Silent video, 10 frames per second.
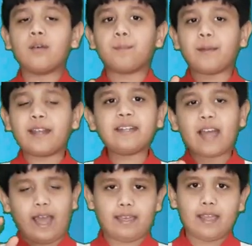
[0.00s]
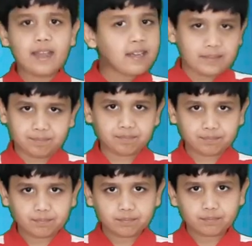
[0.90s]
प्रिंट आई है ना
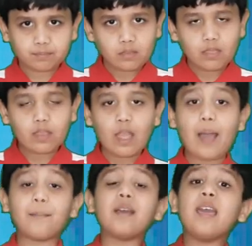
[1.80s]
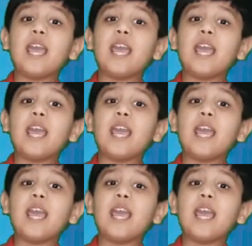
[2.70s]
अब